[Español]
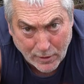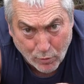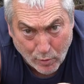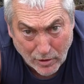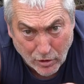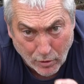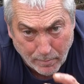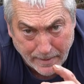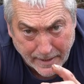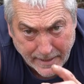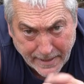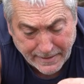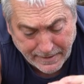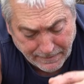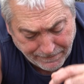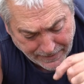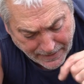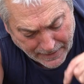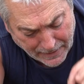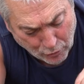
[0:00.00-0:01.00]
cuando envejece,
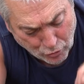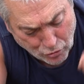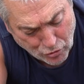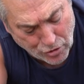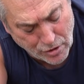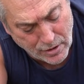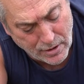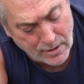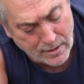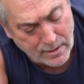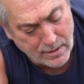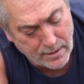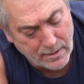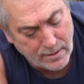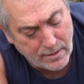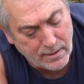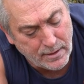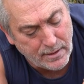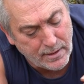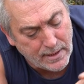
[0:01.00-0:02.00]
fijaros,
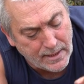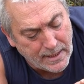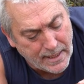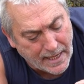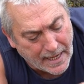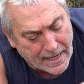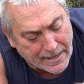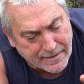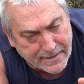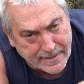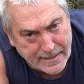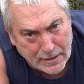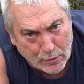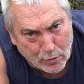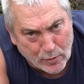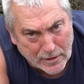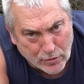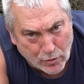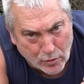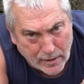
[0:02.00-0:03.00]
adquiere
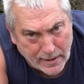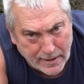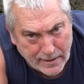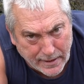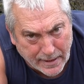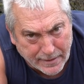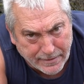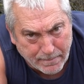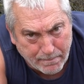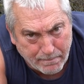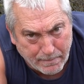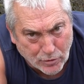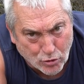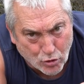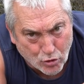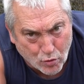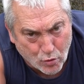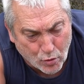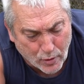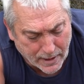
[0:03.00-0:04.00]
una tonalidad más
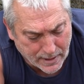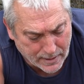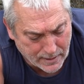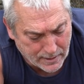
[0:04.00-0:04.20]
oscura,